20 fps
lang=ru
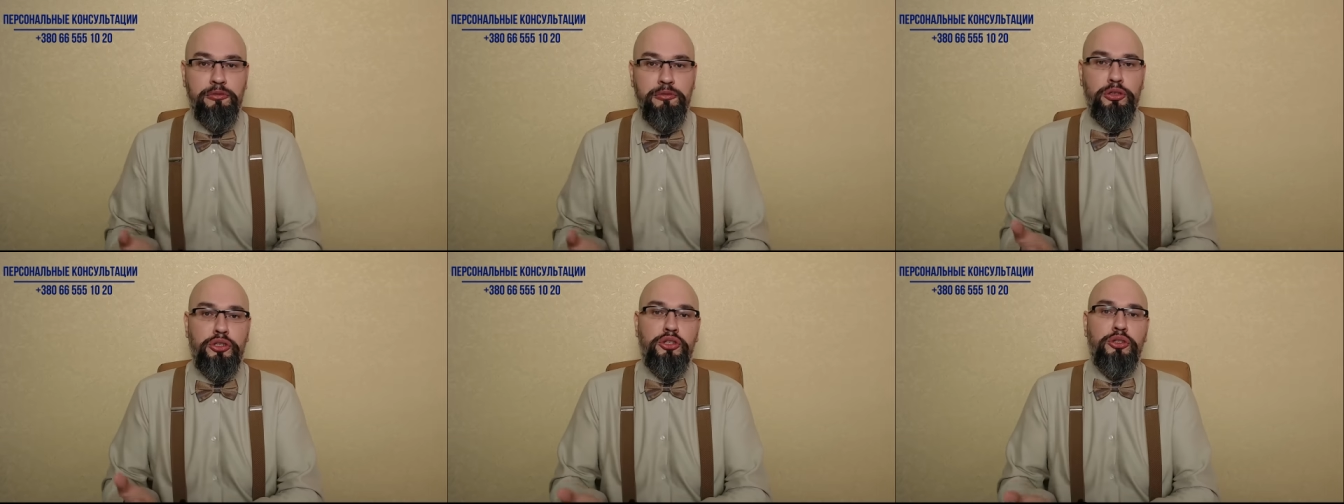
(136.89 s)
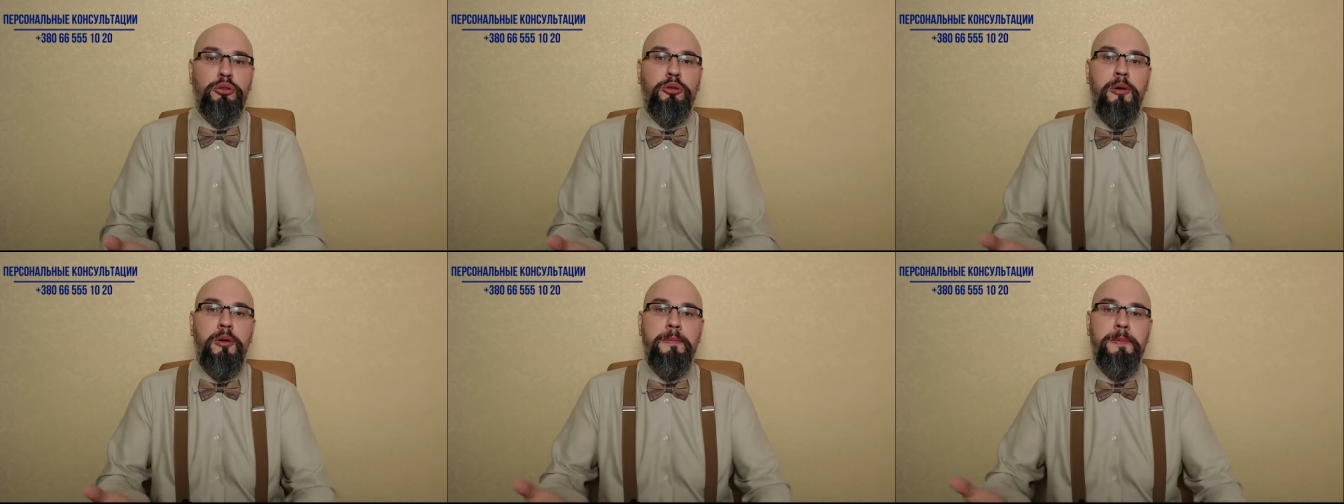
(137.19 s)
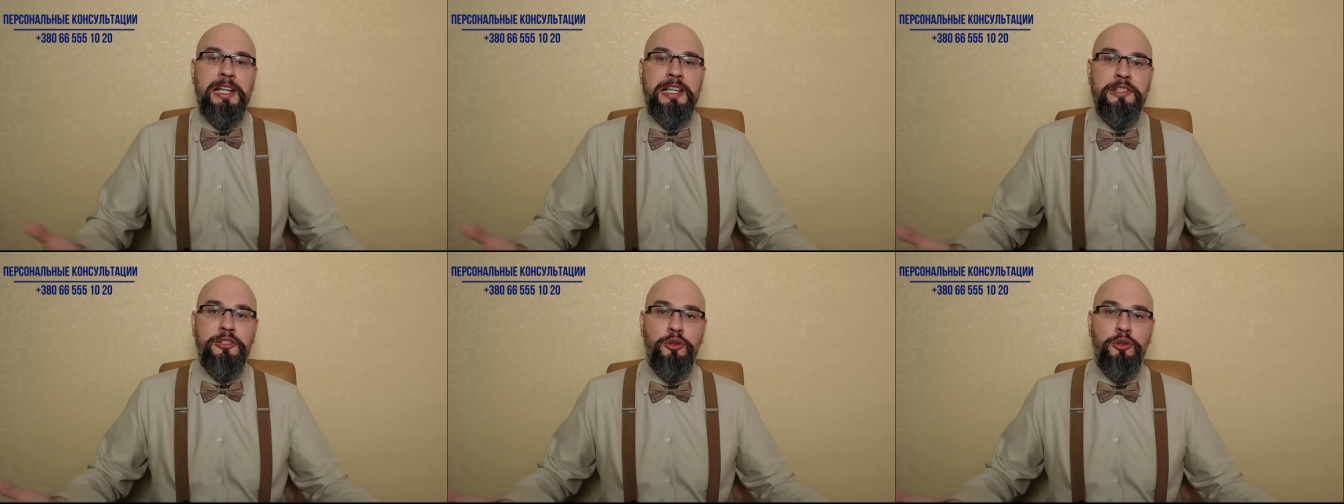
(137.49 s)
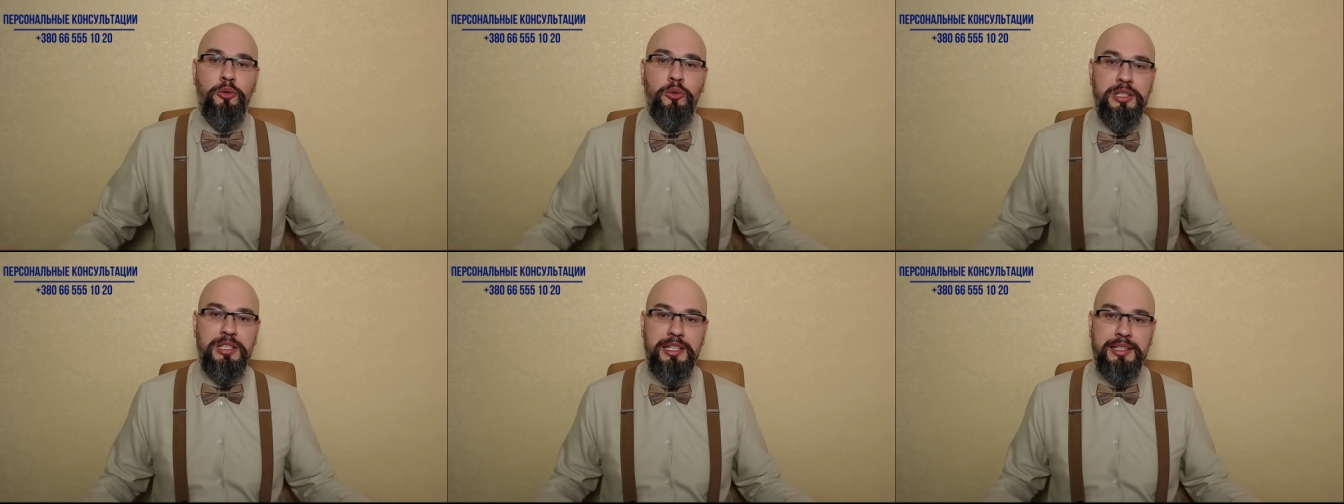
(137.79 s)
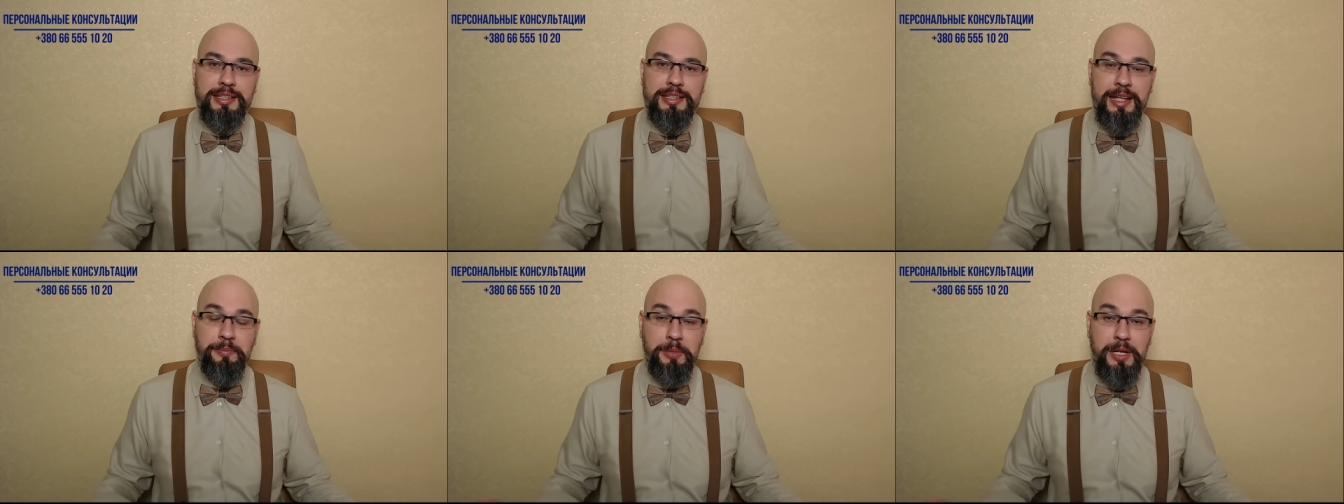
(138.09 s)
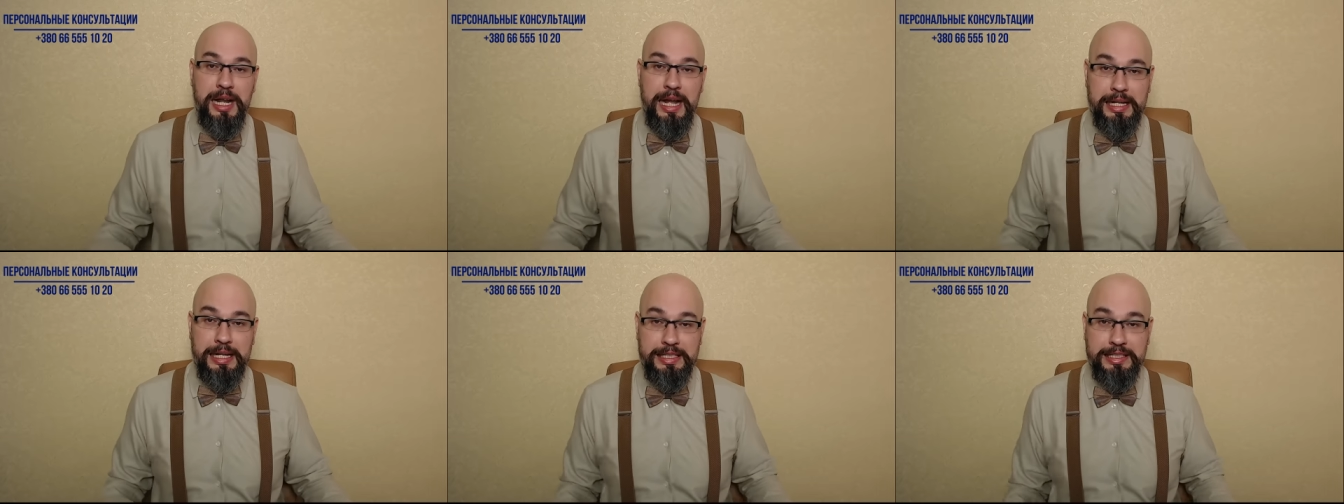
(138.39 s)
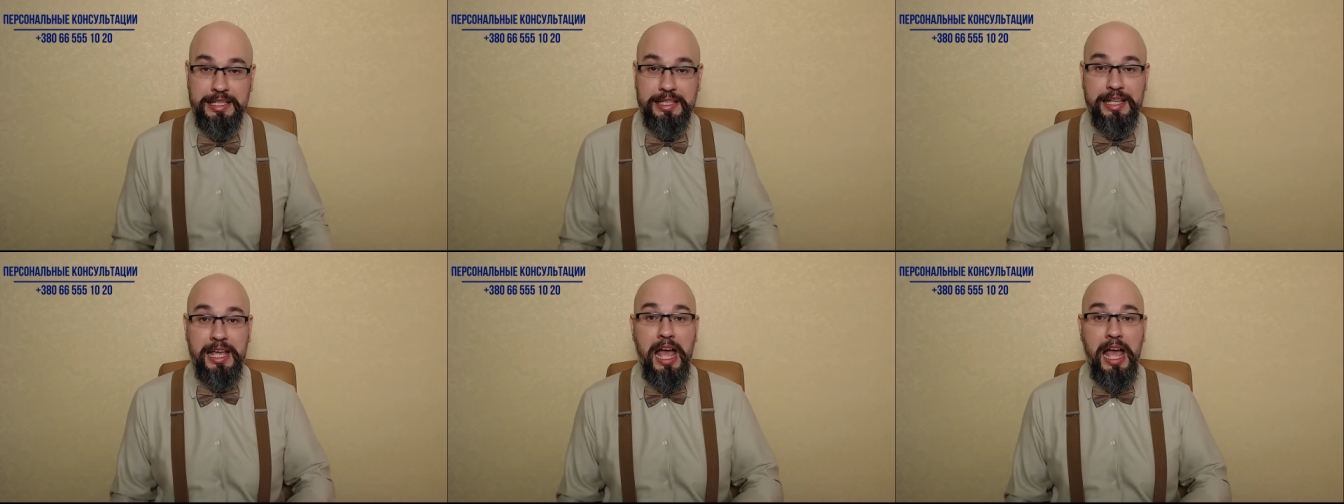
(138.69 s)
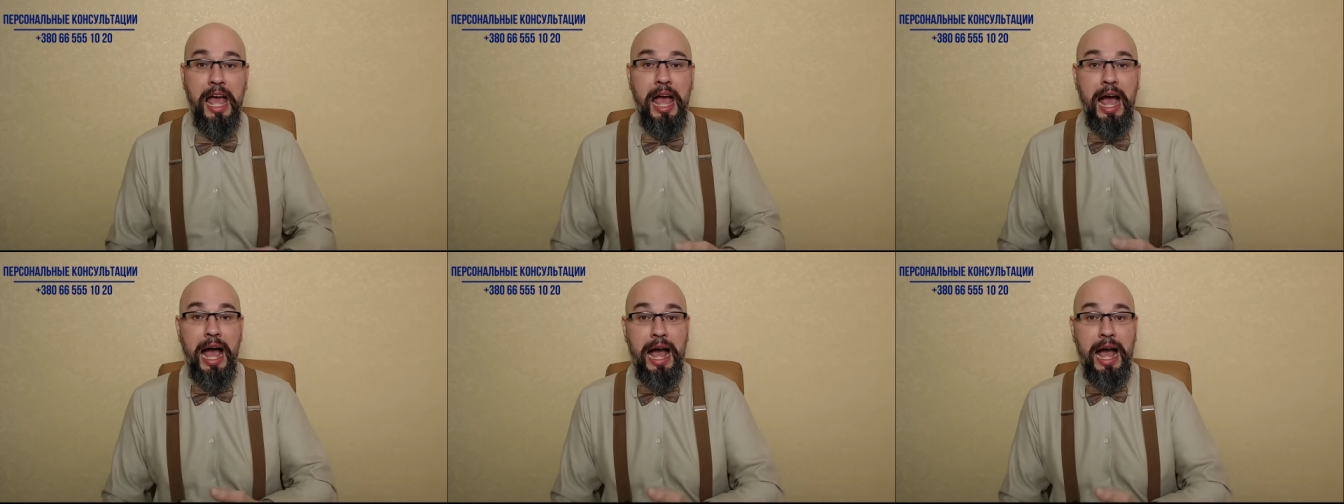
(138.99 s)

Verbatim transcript: вот что происходит на практике.